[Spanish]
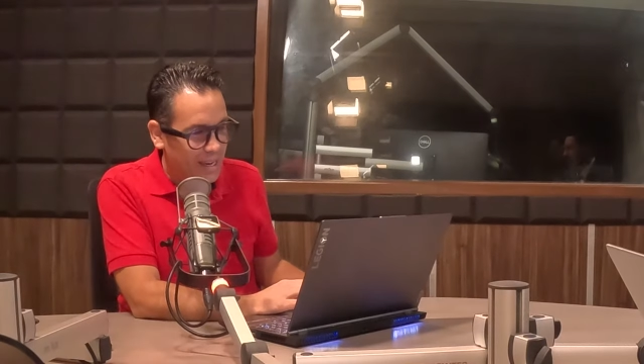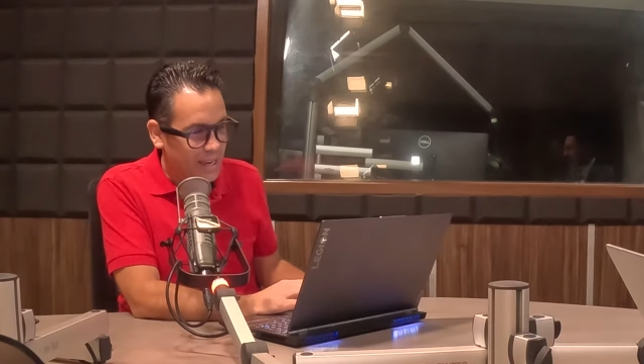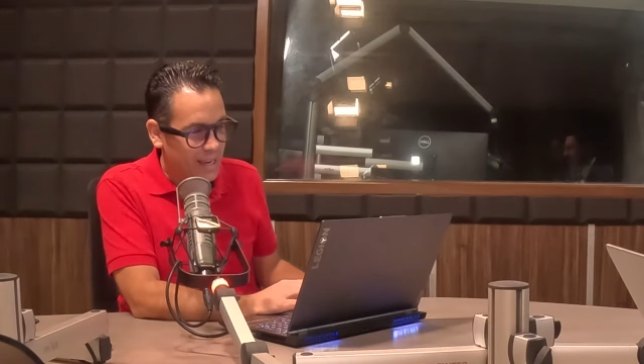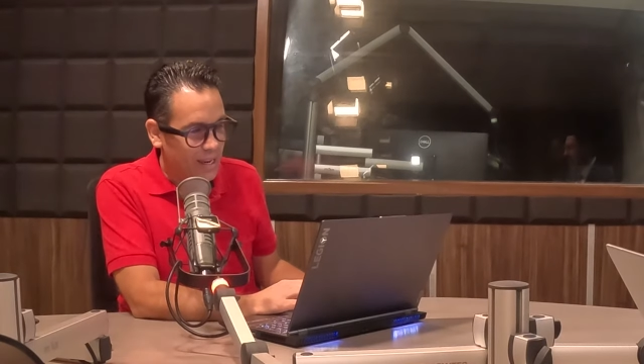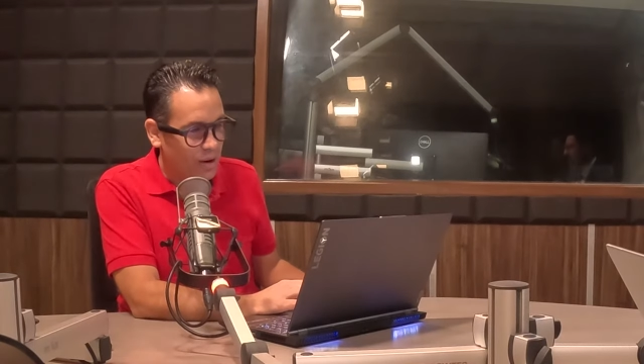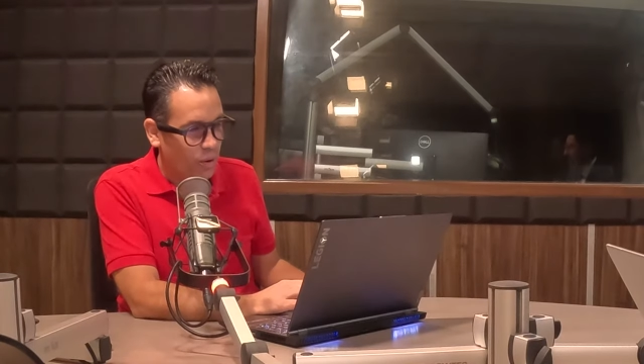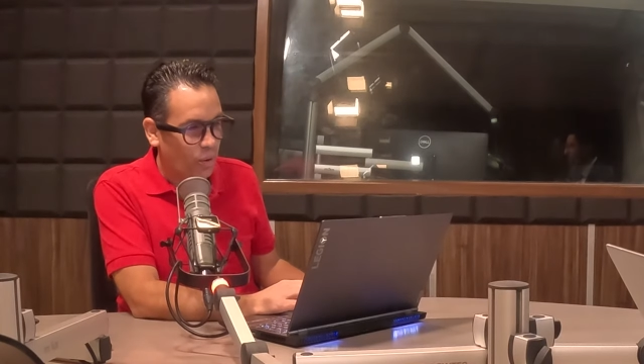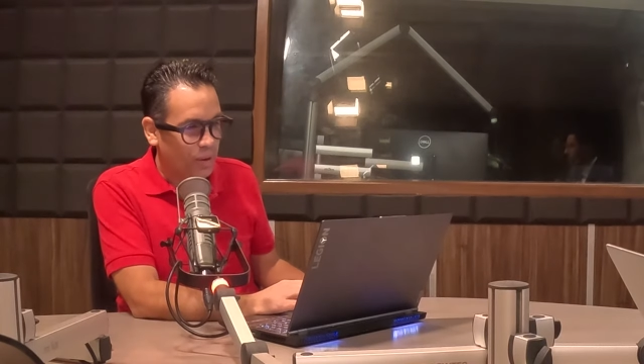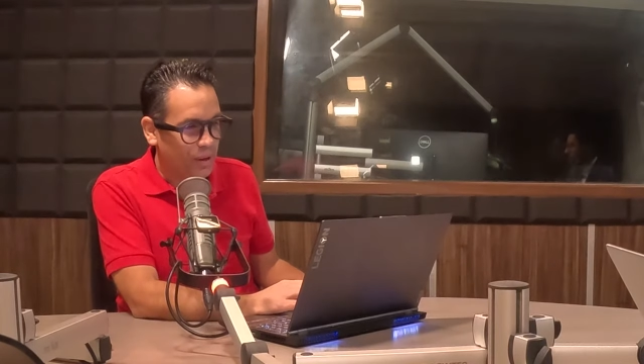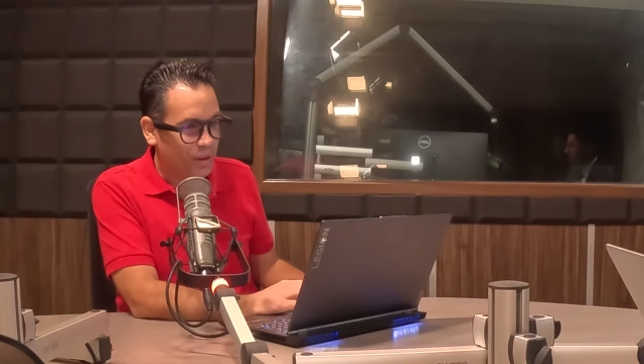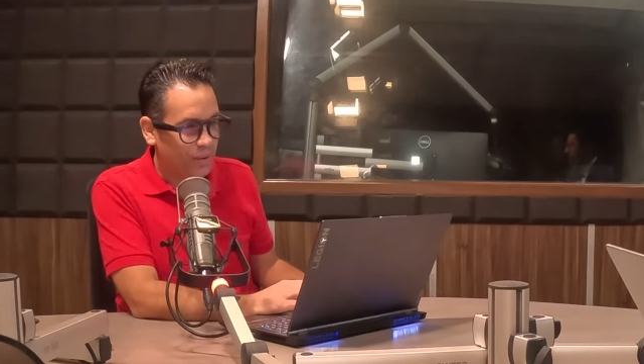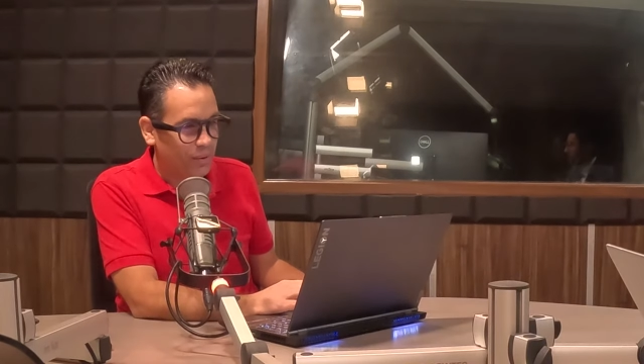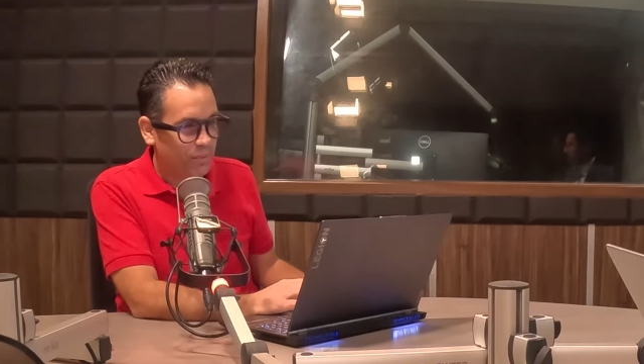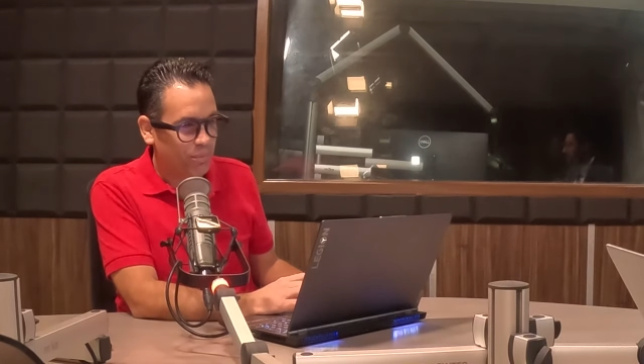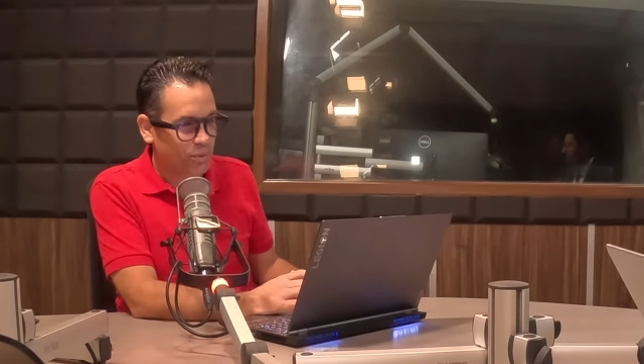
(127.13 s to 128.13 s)
Y
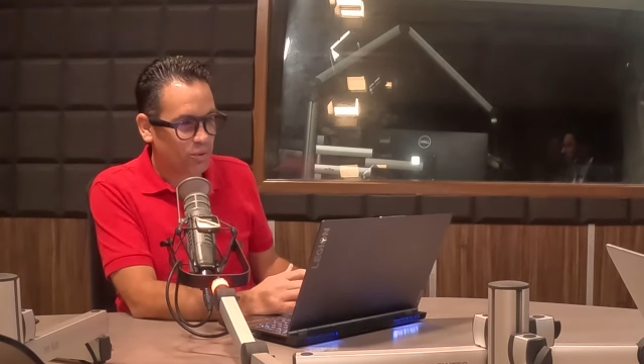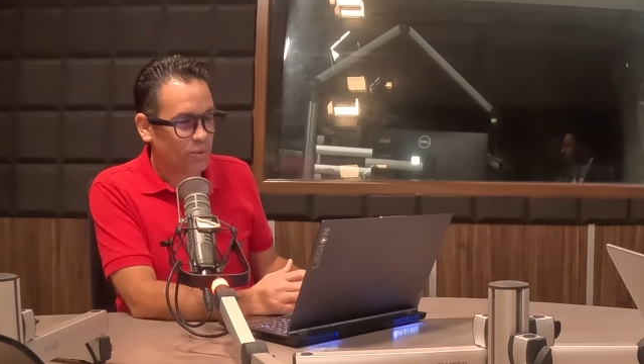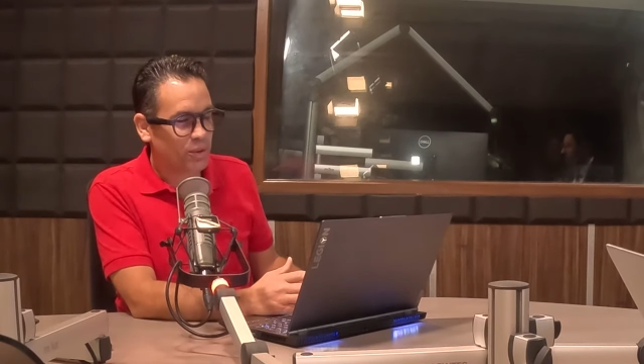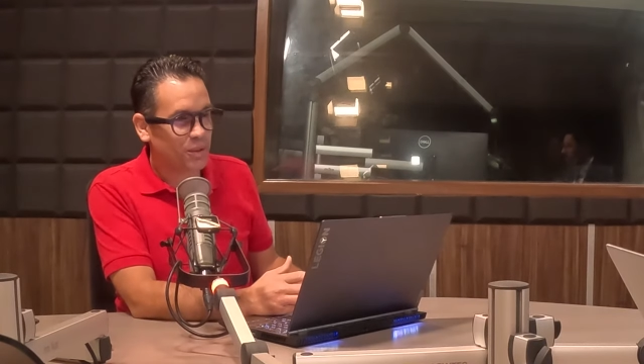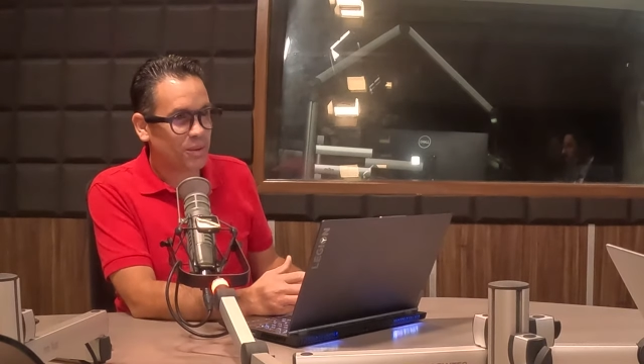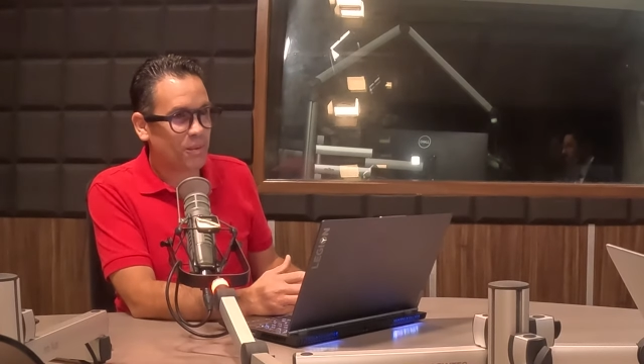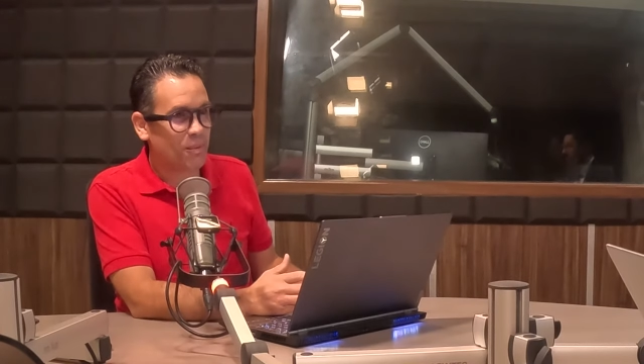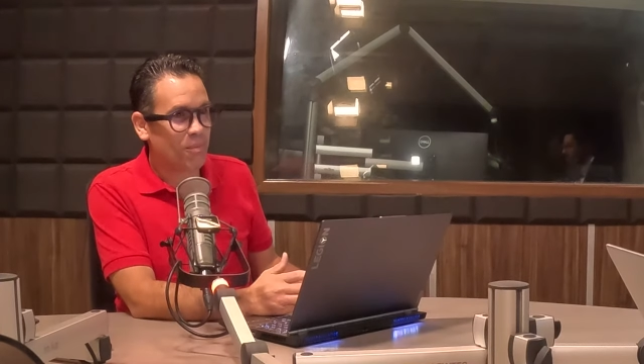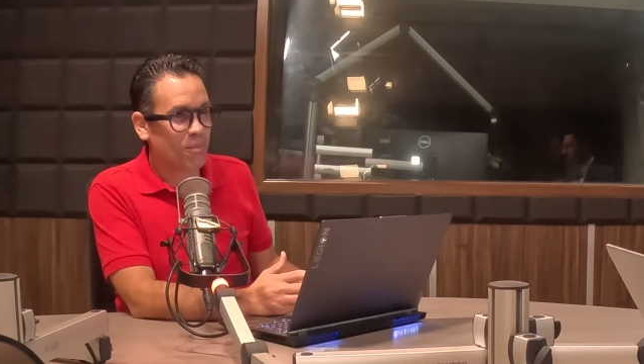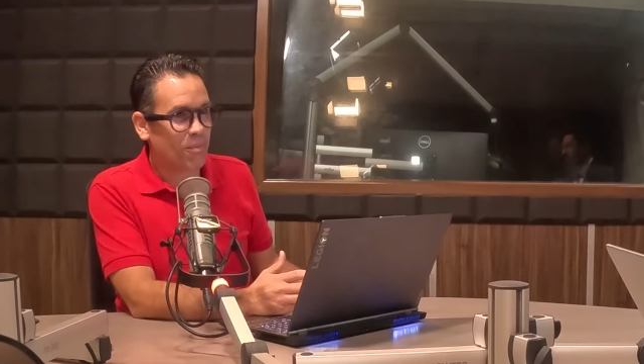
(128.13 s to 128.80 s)
hoy, pues no es,